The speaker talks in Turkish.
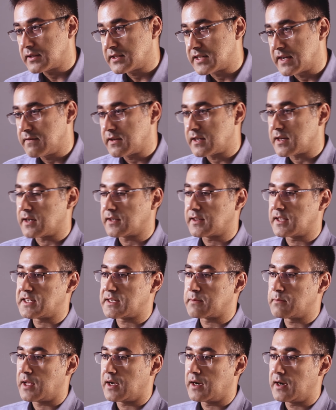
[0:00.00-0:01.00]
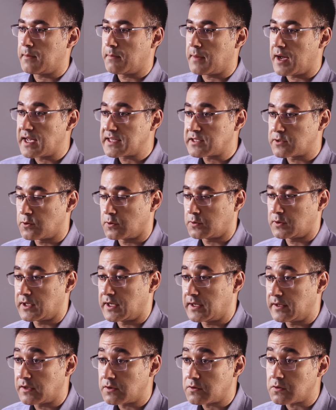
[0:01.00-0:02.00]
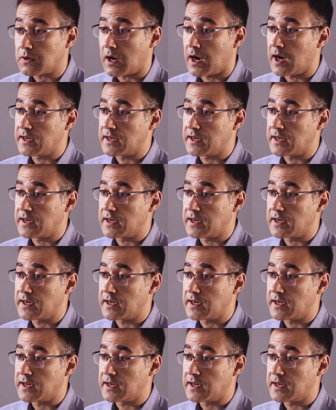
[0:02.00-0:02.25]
çevik yaklaşımlarla bazı noktalarda çok